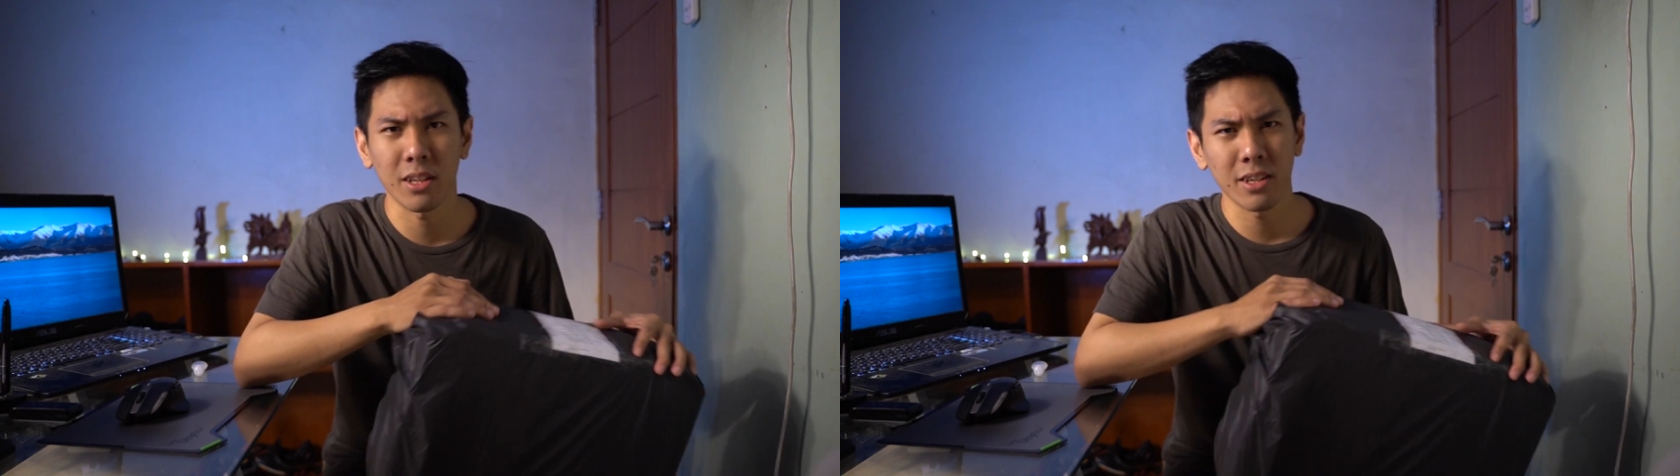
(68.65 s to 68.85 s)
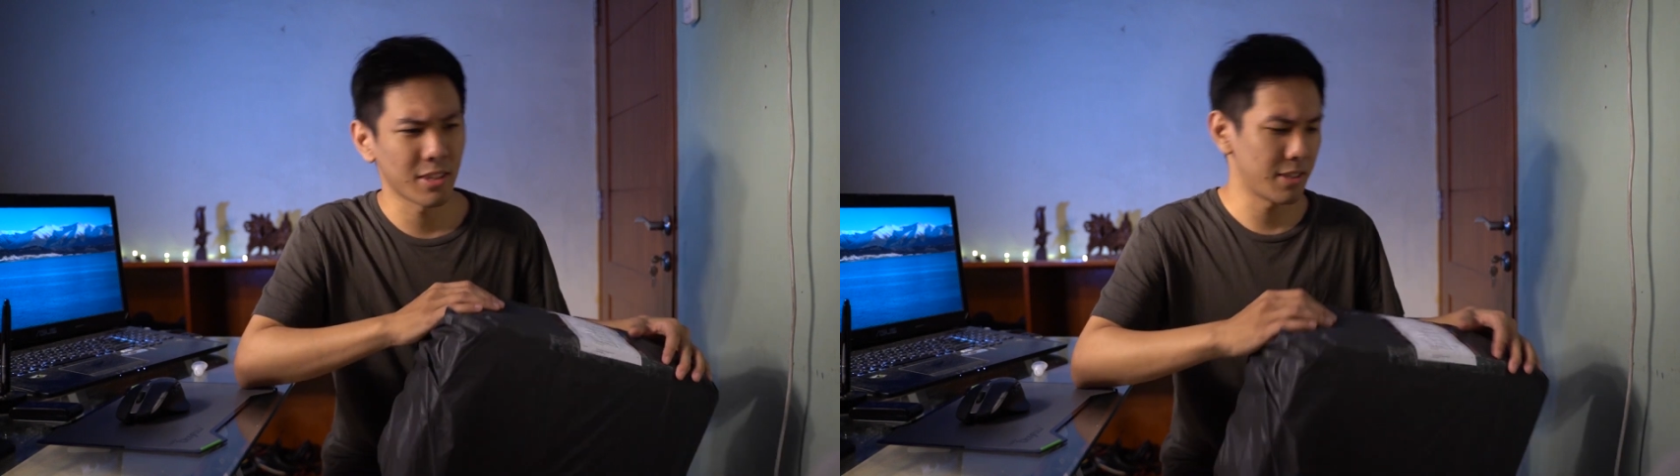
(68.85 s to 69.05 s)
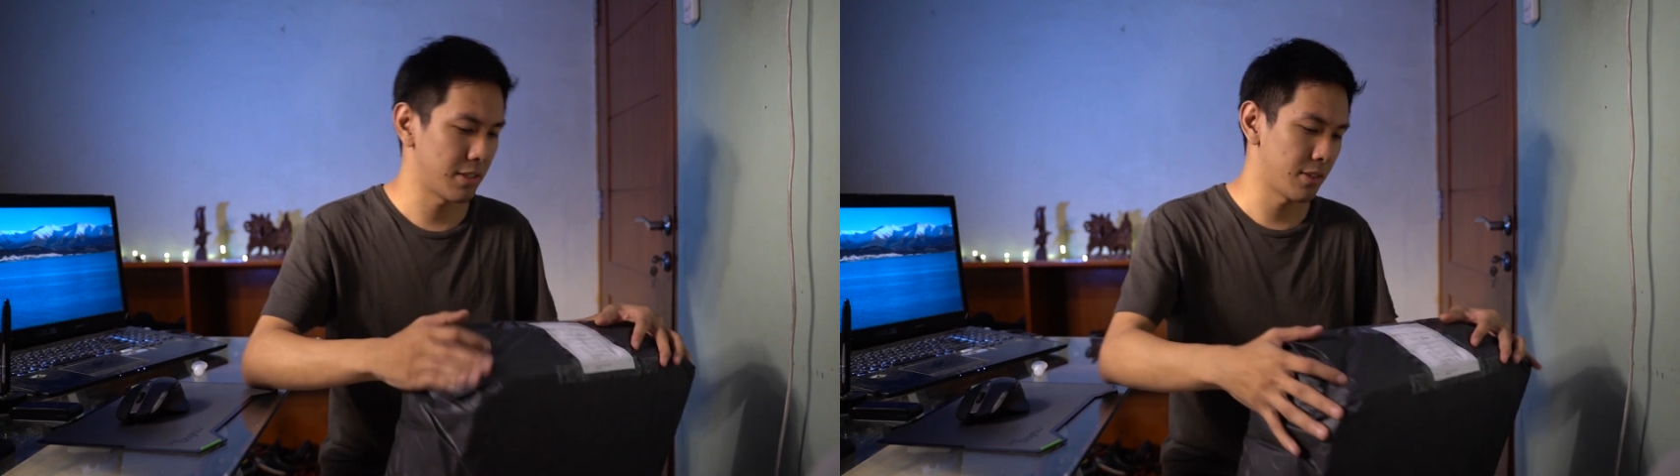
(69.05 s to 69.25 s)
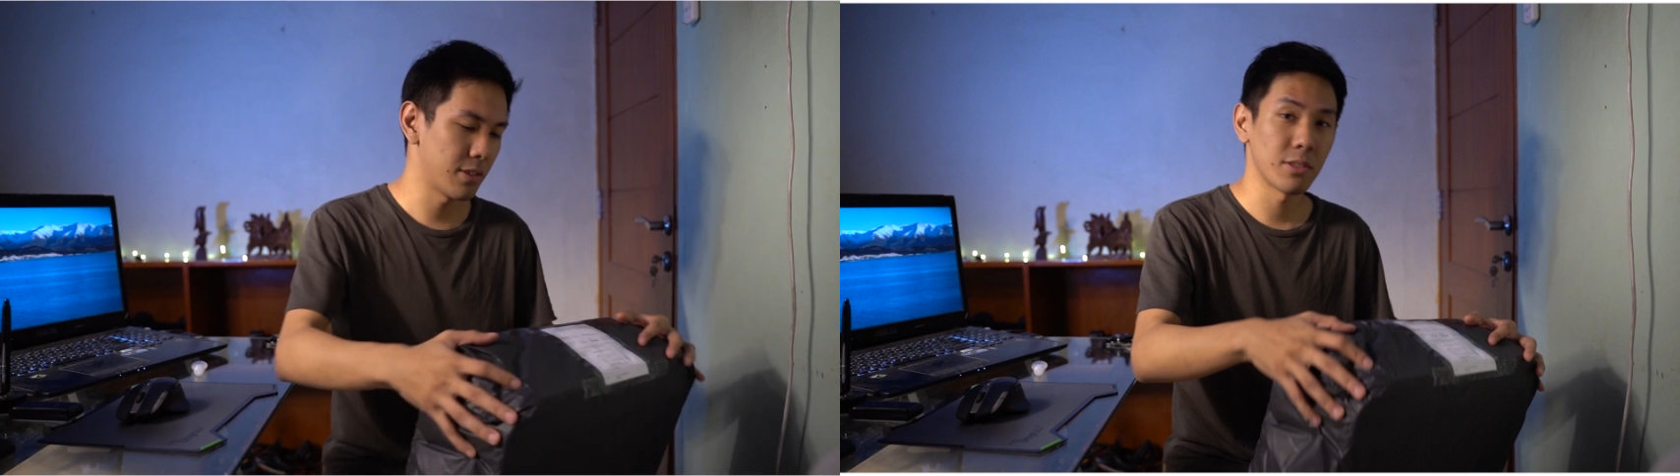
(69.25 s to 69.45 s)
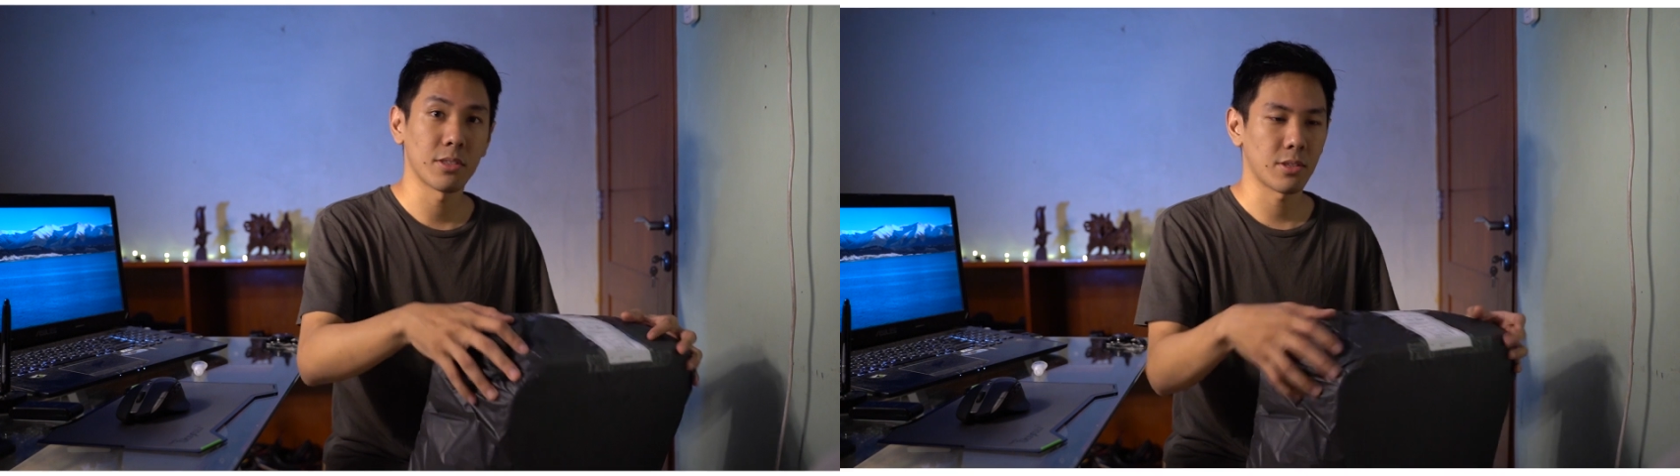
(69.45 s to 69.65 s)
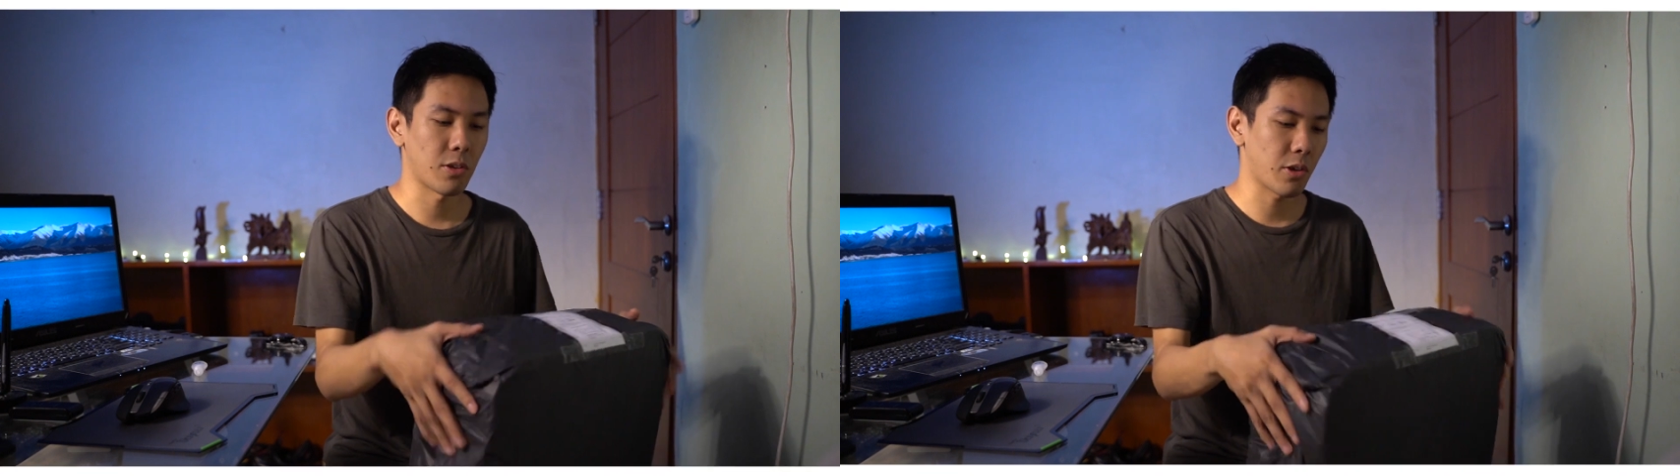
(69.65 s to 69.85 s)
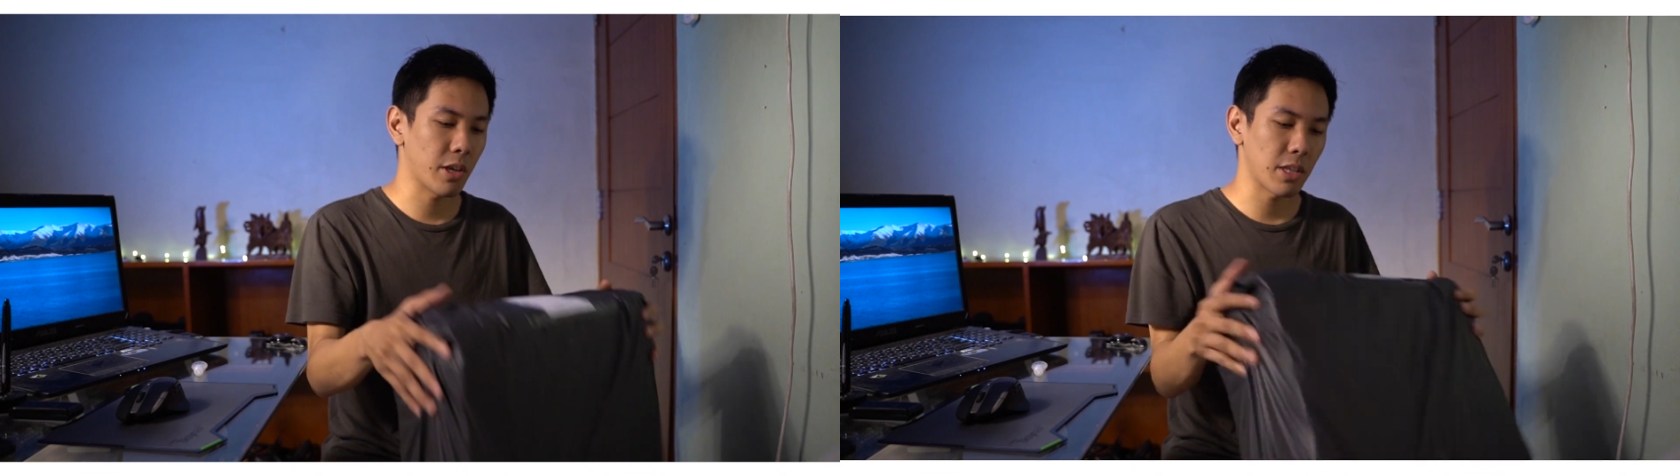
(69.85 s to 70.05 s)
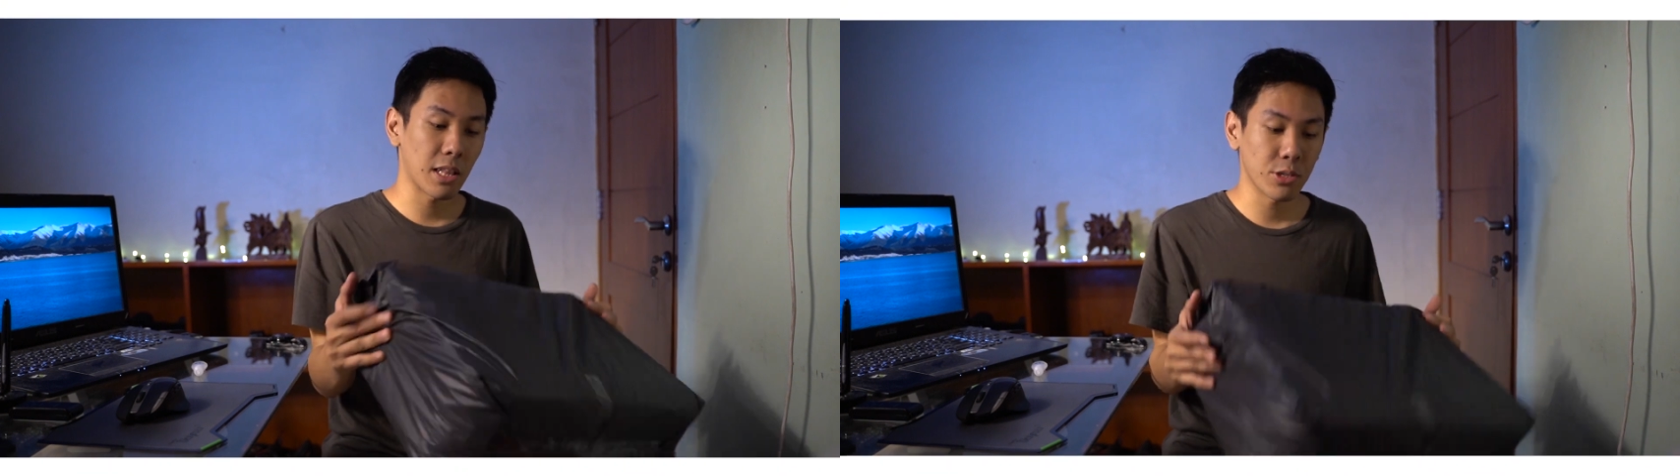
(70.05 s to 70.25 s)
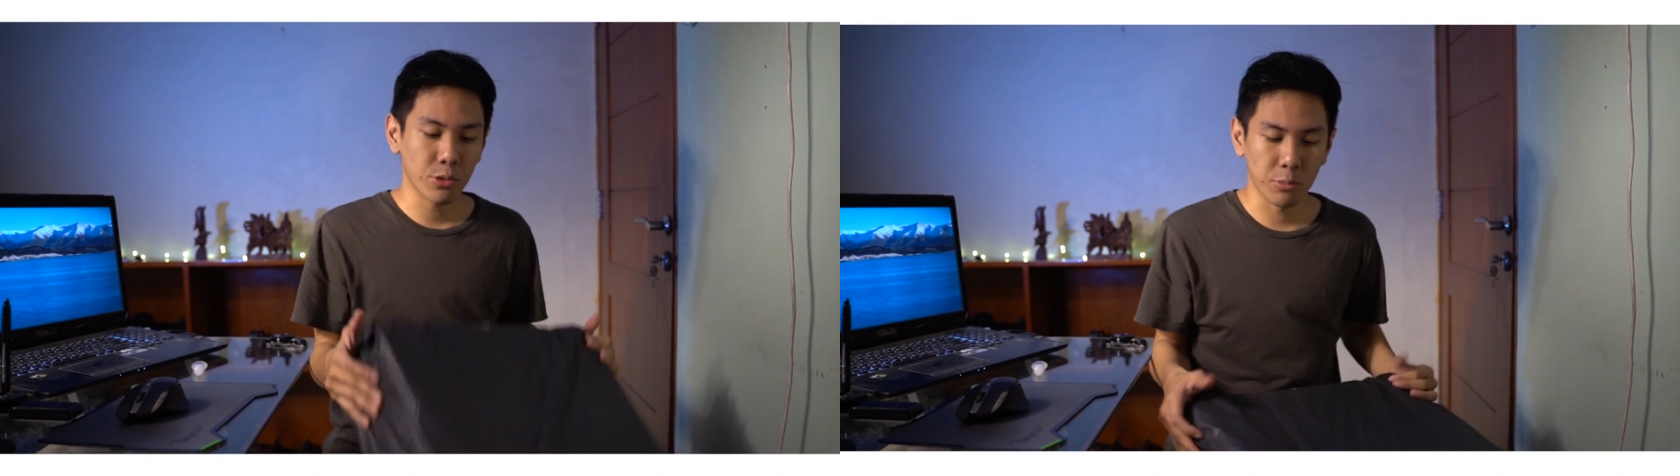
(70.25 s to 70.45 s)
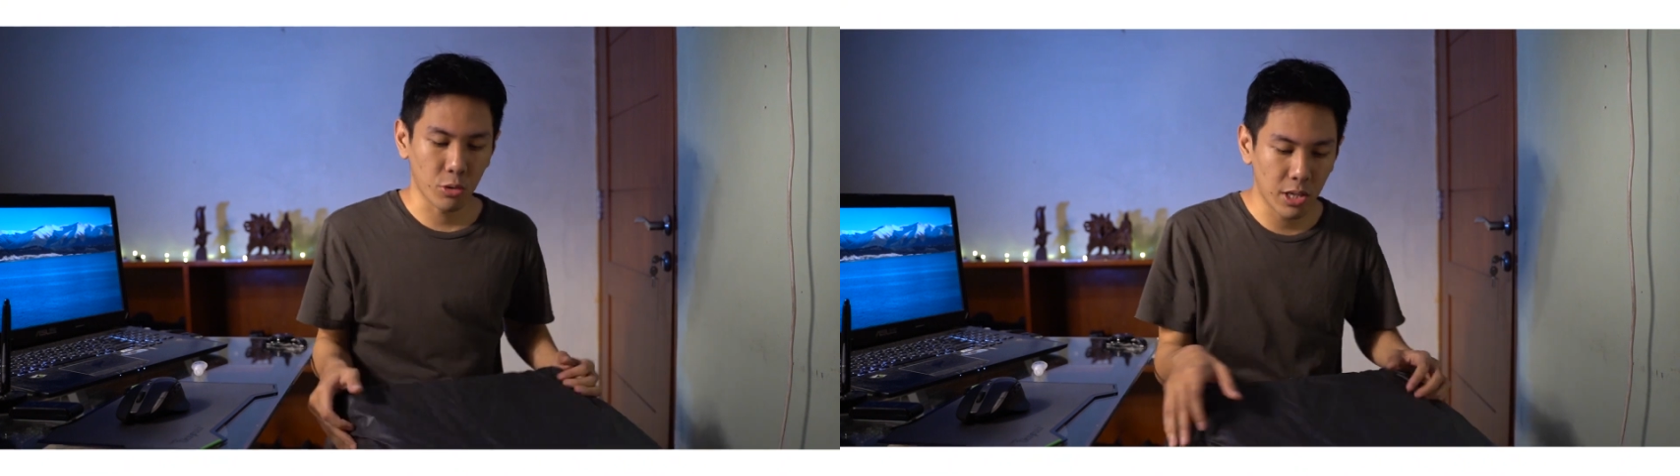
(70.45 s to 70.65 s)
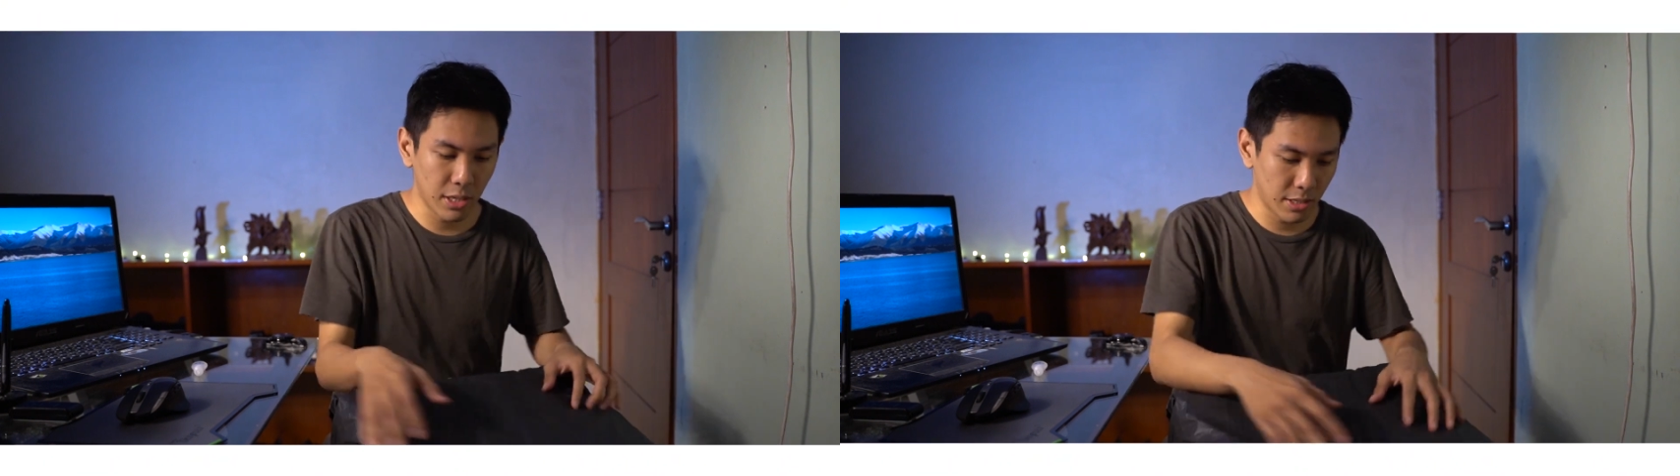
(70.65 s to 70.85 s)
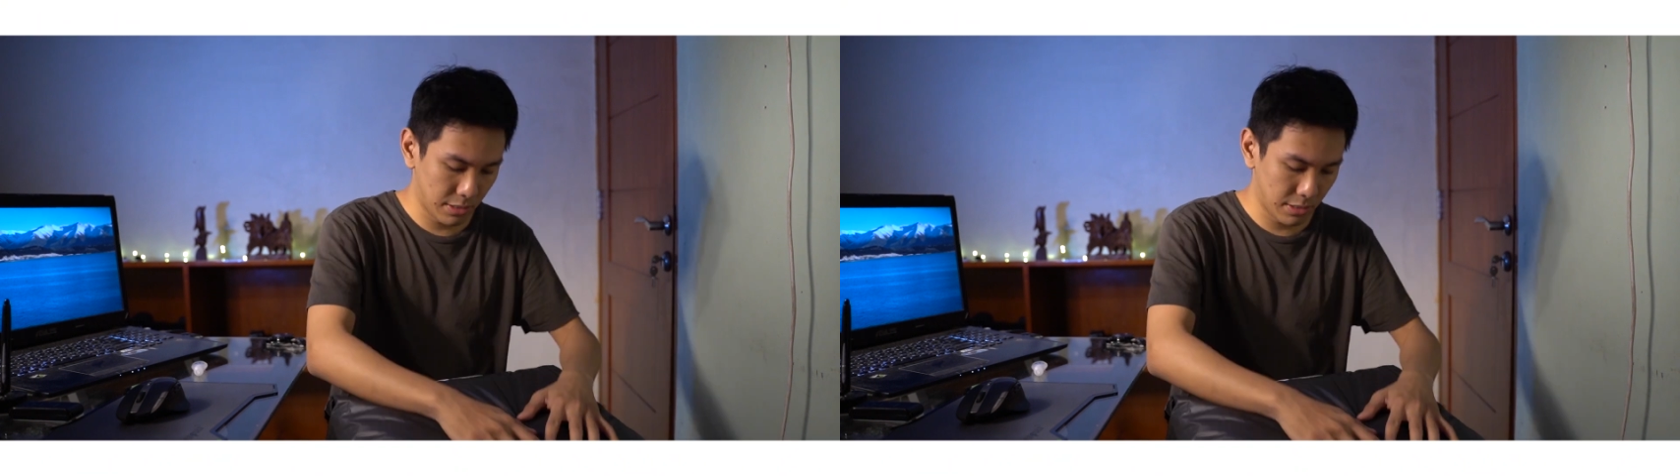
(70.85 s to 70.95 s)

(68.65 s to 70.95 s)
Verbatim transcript: Oke, itu aku buka.